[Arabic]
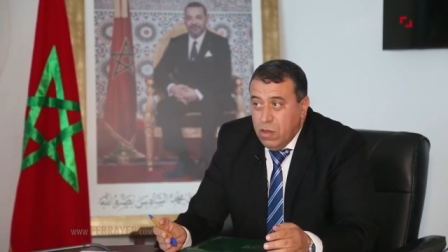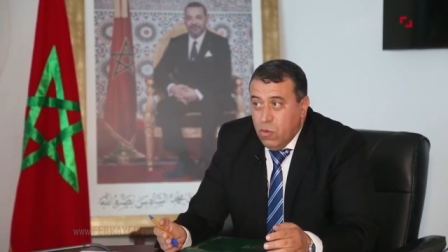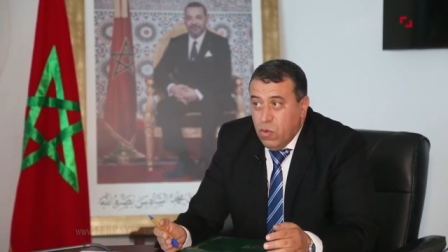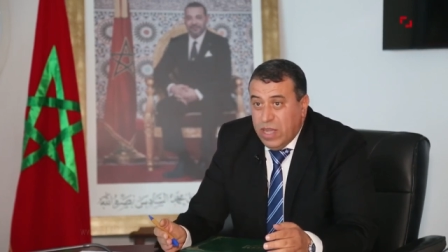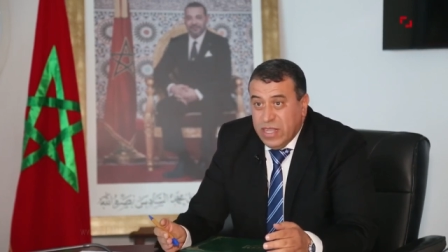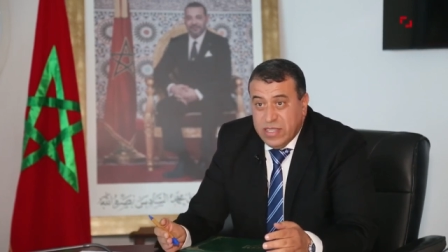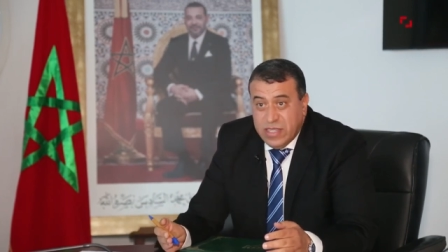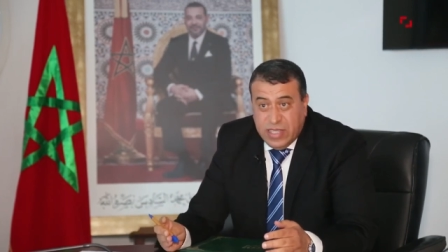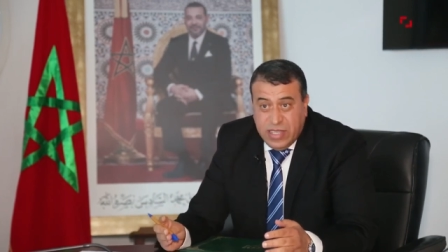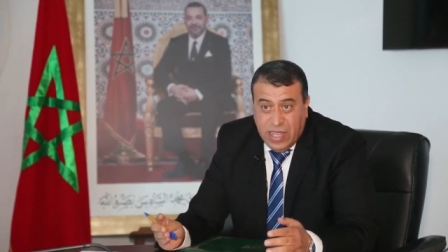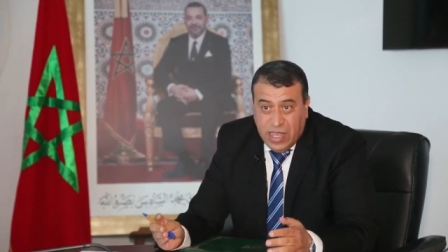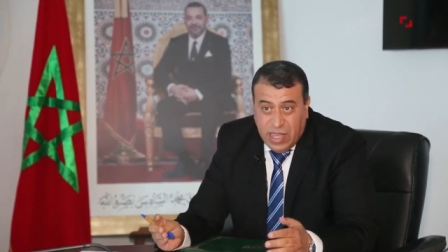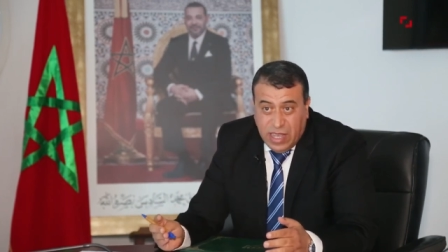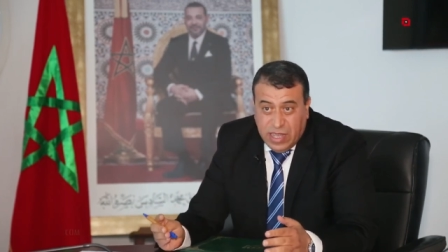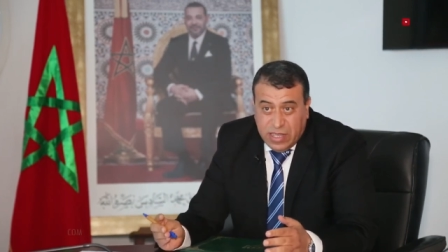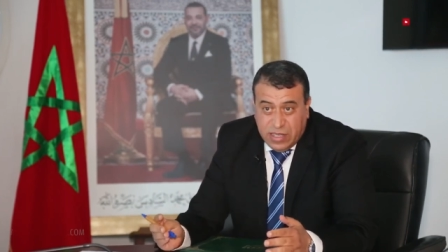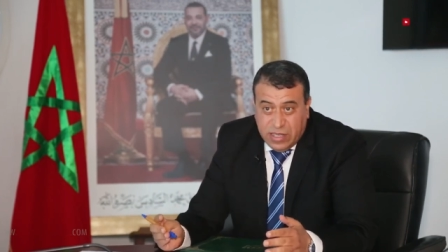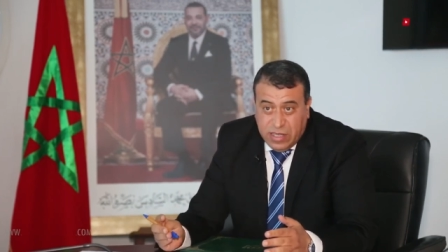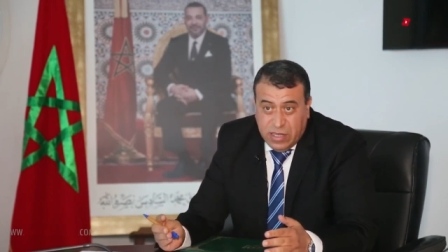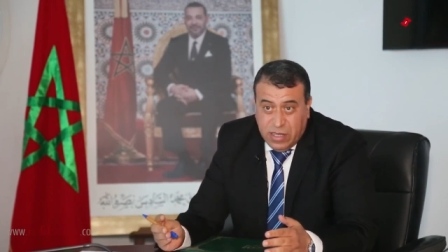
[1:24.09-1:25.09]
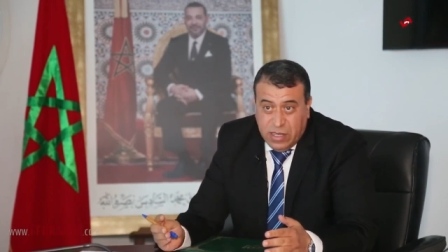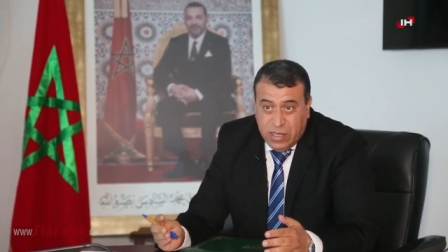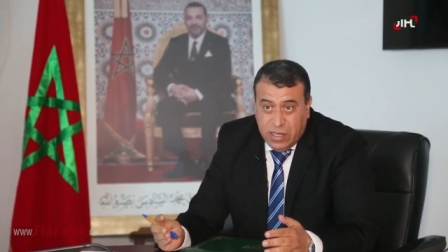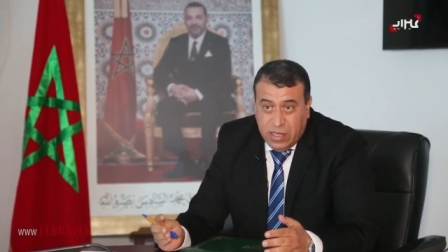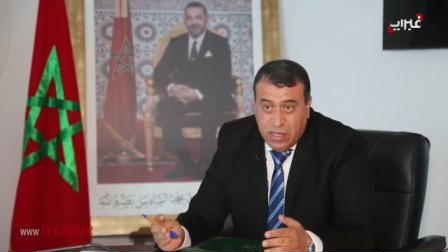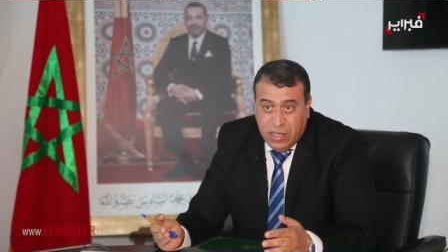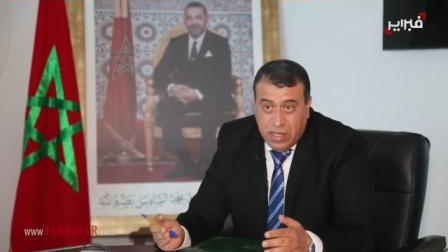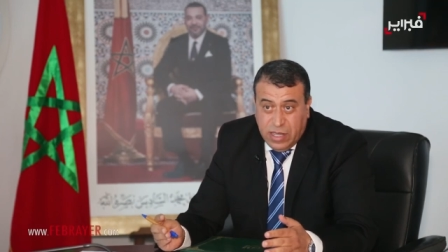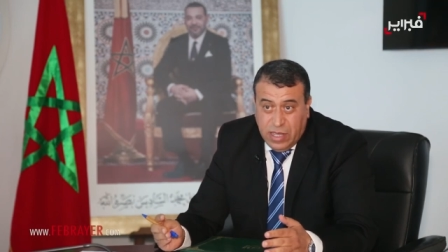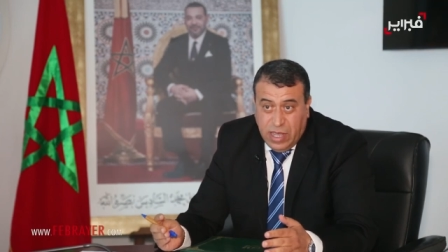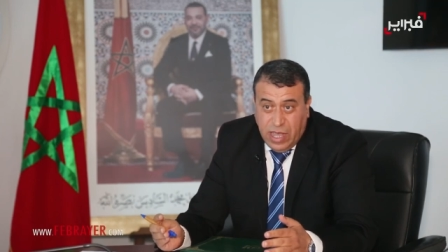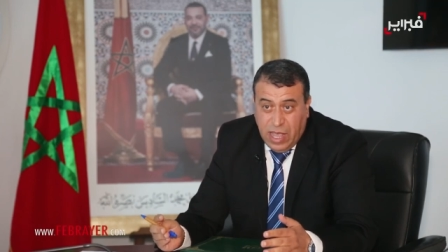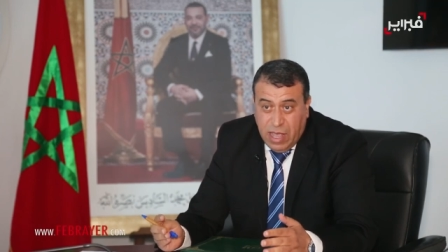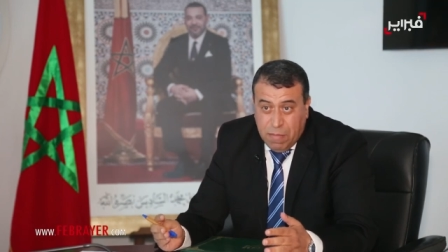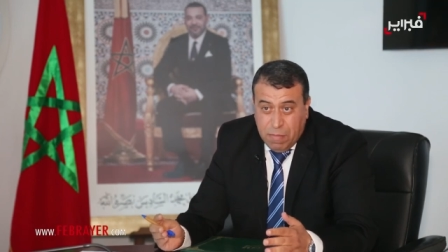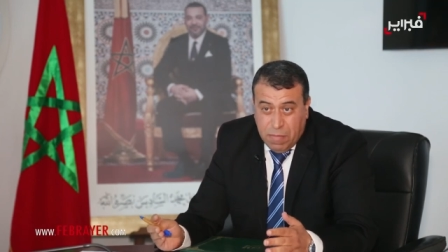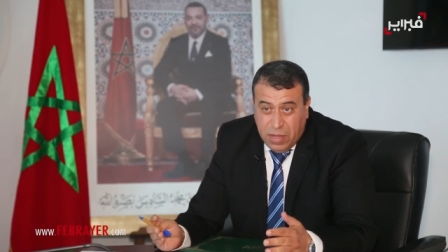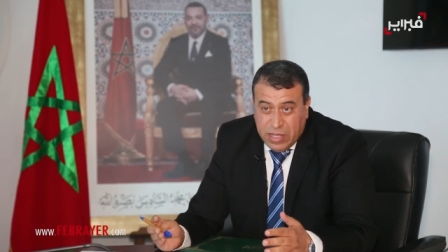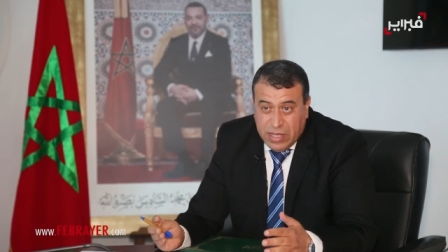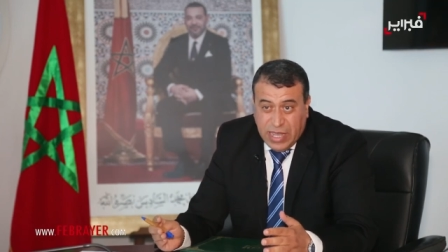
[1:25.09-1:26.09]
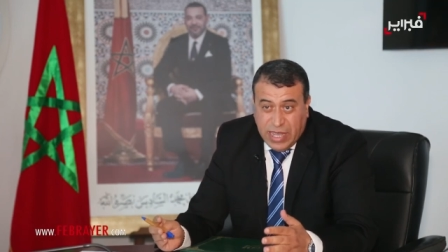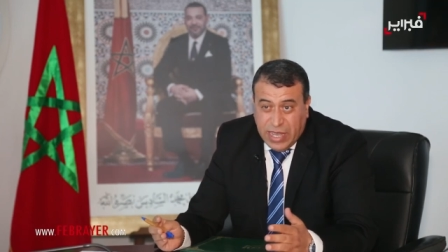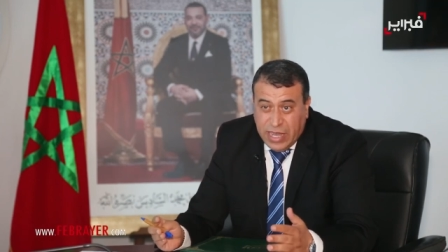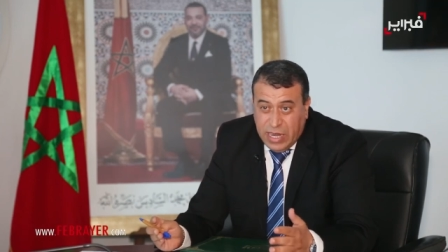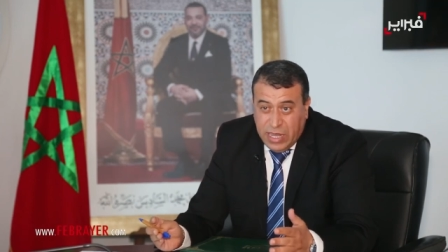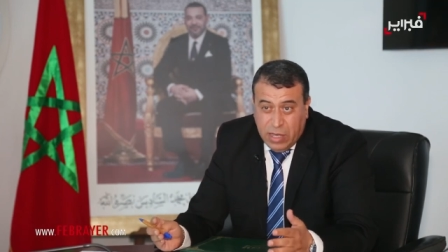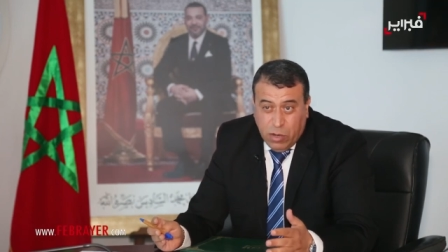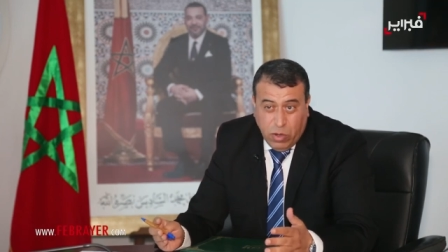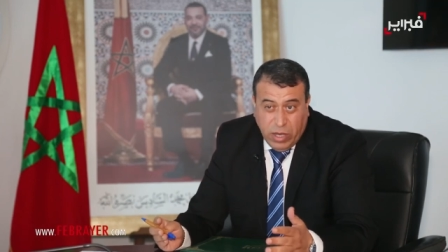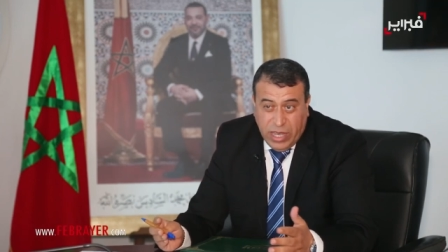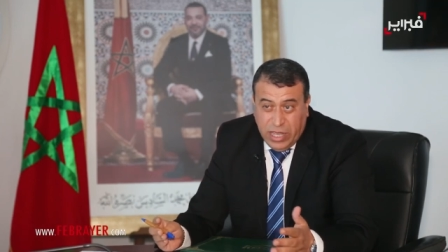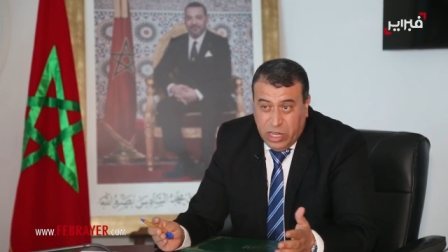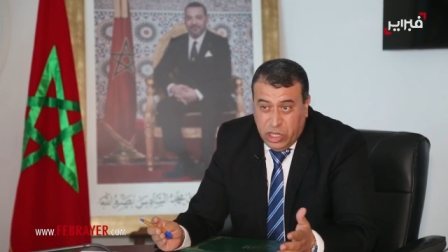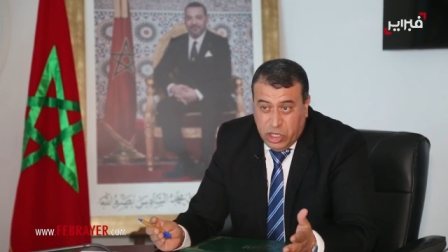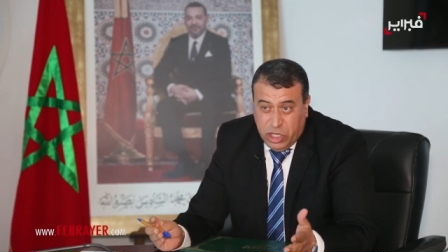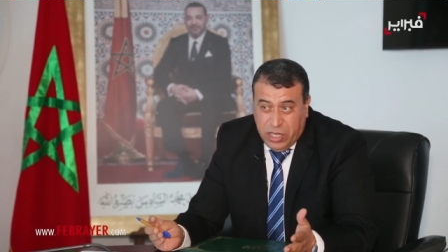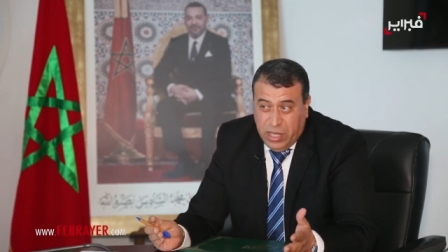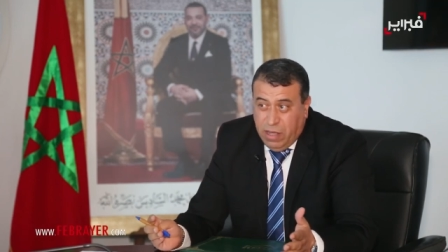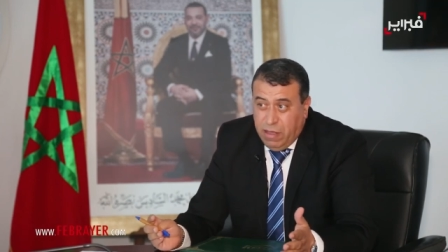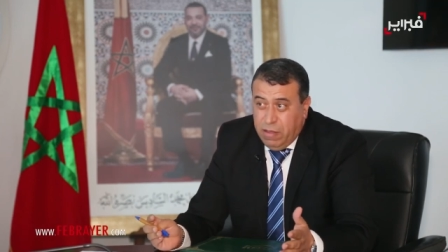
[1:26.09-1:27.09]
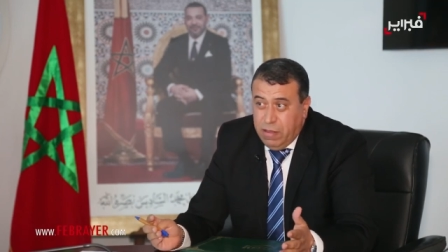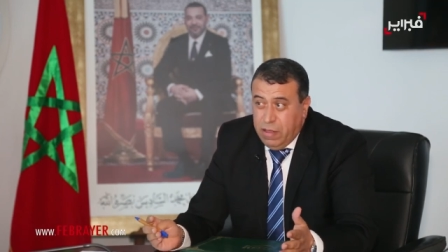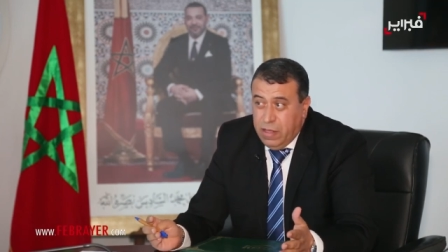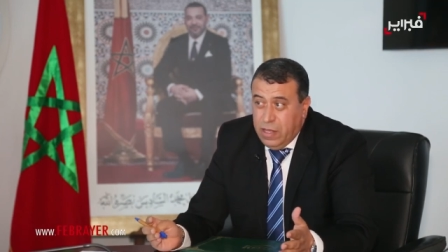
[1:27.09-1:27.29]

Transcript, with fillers: واحد السياقات عامه داخليه وخارجيه